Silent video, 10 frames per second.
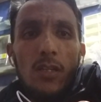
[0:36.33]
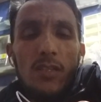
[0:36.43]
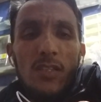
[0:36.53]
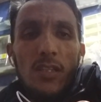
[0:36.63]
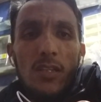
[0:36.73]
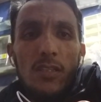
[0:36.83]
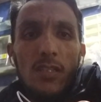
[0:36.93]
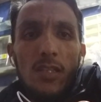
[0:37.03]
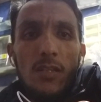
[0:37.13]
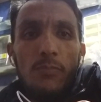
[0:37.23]
इसी तरह
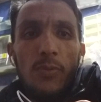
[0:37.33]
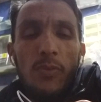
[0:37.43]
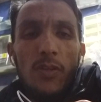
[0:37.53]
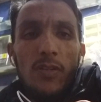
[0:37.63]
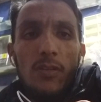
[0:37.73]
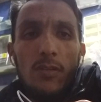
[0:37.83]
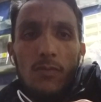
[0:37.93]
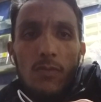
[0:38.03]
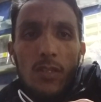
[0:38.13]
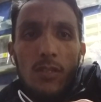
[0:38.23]
से पीपल
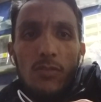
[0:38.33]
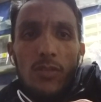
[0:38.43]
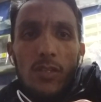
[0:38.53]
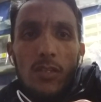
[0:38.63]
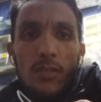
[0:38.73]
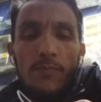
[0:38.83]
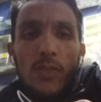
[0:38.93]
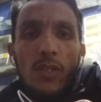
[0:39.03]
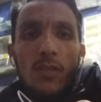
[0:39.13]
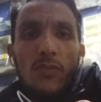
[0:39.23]
वर्क जो है
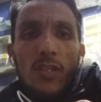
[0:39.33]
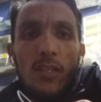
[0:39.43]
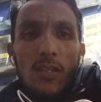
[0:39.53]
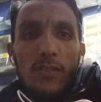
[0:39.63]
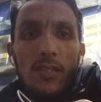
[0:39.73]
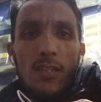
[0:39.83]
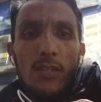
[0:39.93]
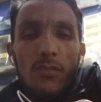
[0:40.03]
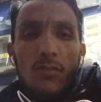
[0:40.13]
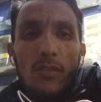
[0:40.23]
फ्री लांसर
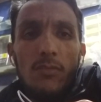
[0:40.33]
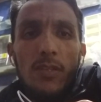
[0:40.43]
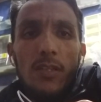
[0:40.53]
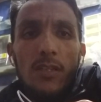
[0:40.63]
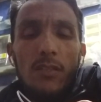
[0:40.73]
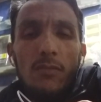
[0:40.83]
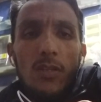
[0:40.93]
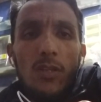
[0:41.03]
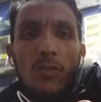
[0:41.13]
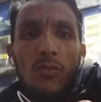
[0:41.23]
डॉट कॉम है
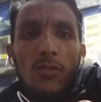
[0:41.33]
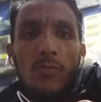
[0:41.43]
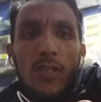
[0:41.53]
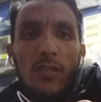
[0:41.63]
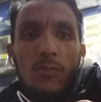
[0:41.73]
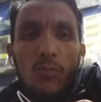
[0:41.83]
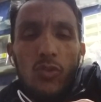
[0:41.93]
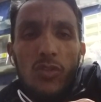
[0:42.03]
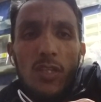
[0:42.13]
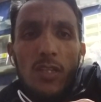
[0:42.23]
और
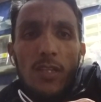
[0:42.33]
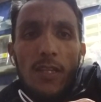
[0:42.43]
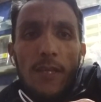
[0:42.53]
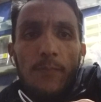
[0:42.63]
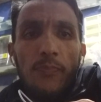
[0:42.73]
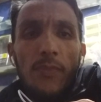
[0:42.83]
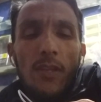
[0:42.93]
बहुत सारी हैं